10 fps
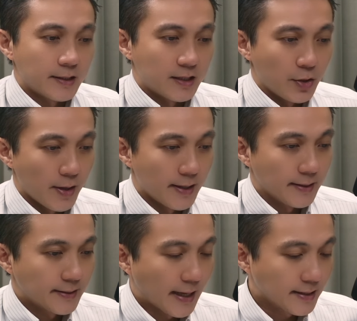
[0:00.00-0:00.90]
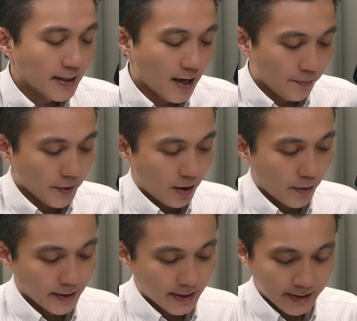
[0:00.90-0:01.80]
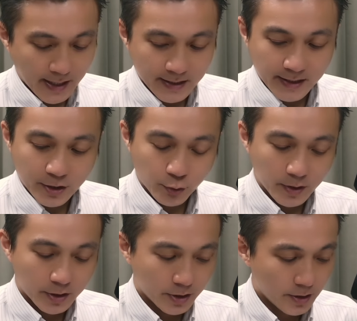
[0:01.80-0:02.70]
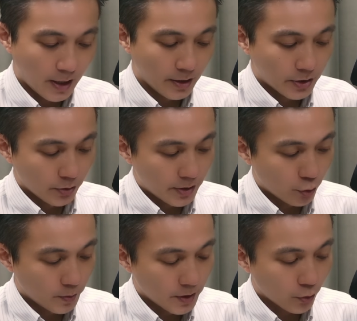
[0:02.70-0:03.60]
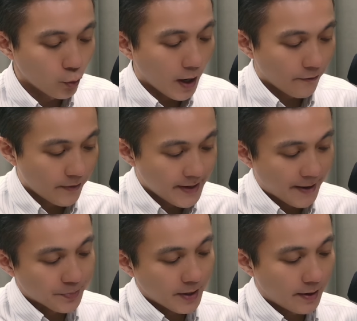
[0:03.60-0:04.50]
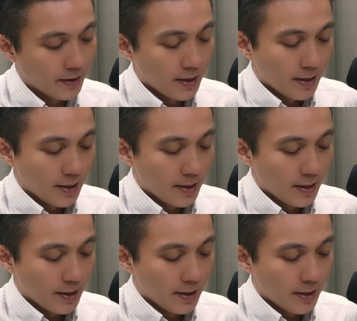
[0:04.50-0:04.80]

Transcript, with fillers: 十月三十号，欢迎大家今天准时啊收听我们的股海飞扬啊。